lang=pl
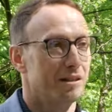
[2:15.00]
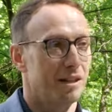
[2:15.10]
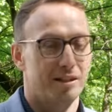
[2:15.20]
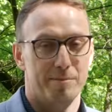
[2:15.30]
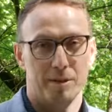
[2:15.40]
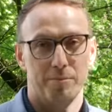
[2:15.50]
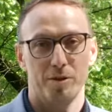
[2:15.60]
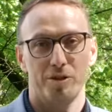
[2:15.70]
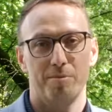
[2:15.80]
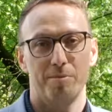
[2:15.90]
na temat
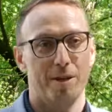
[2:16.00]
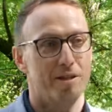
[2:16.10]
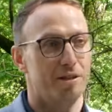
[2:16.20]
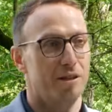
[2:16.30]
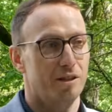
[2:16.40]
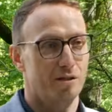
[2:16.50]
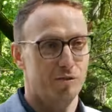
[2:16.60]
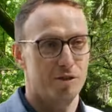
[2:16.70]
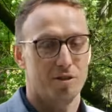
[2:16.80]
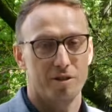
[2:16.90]
potrzeb miejskich. To
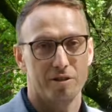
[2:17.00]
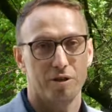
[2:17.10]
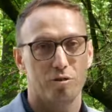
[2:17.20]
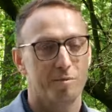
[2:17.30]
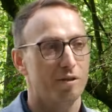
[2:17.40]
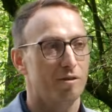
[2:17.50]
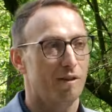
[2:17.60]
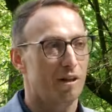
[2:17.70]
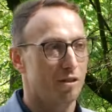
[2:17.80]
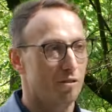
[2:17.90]
wszystko jest
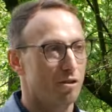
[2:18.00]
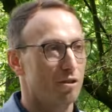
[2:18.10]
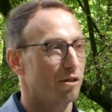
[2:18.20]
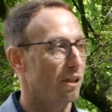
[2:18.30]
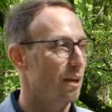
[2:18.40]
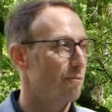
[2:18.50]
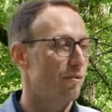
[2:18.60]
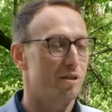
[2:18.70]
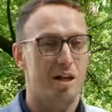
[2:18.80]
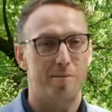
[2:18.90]
dokumentowane, to wszystko, tak jak
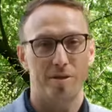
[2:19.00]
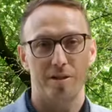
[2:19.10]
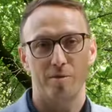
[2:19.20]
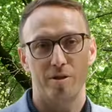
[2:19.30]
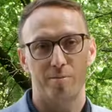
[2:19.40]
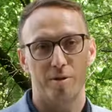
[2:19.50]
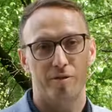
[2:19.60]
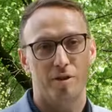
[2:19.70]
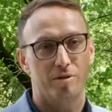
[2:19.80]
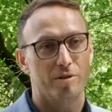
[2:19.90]
powiedziałem, jest na moim
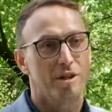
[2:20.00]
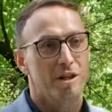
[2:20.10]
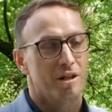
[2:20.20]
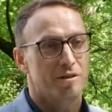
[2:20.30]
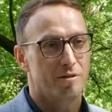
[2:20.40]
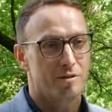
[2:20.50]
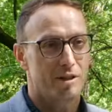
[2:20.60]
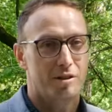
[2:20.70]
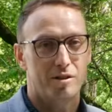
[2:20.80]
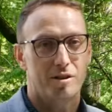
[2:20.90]
profilu. Są z
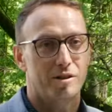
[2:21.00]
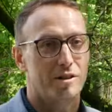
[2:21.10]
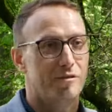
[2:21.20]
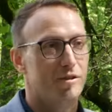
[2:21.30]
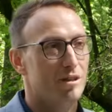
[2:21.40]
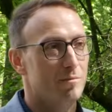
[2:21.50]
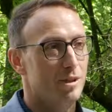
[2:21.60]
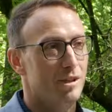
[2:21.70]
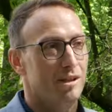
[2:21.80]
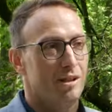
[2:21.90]
tego rolki,
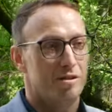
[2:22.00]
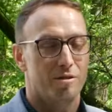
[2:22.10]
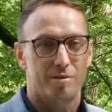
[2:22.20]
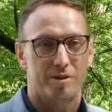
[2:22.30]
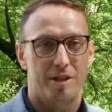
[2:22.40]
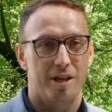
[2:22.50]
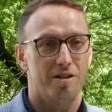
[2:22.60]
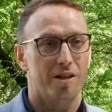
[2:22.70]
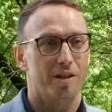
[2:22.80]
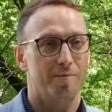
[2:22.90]
filmy, są
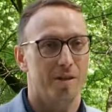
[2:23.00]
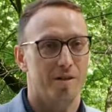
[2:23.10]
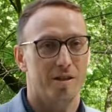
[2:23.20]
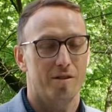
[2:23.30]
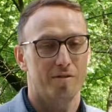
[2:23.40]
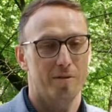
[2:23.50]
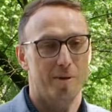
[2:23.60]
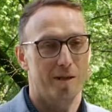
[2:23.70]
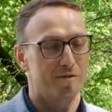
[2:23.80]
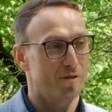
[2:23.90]
zdjęcia, szanowni
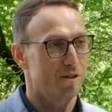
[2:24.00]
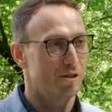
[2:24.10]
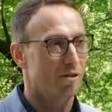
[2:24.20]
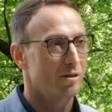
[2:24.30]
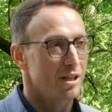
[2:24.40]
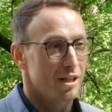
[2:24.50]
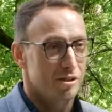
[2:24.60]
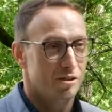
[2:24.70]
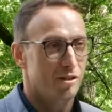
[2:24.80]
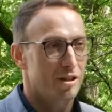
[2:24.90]
państwo. Zresztą,
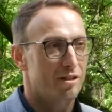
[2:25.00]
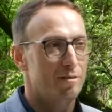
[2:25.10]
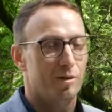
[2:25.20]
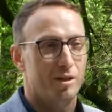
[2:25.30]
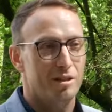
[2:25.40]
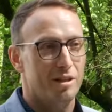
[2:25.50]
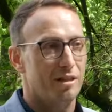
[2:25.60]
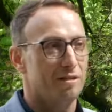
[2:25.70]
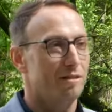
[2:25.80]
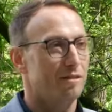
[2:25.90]
czy to nie jest
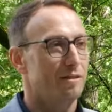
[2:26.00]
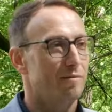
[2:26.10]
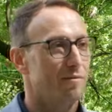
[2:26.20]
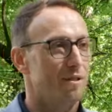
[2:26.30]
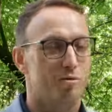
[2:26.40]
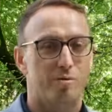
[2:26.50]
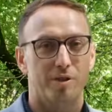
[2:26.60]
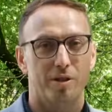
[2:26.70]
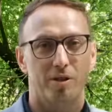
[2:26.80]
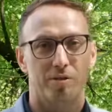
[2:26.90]
hipokryzja? W zeszłym
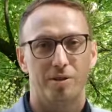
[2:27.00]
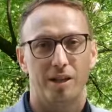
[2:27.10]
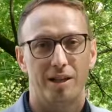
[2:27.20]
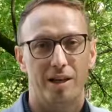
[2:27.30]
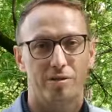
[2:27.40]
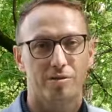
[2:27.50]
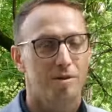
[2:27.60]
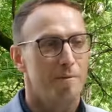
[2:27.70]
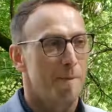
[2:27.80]
tygodniu na targu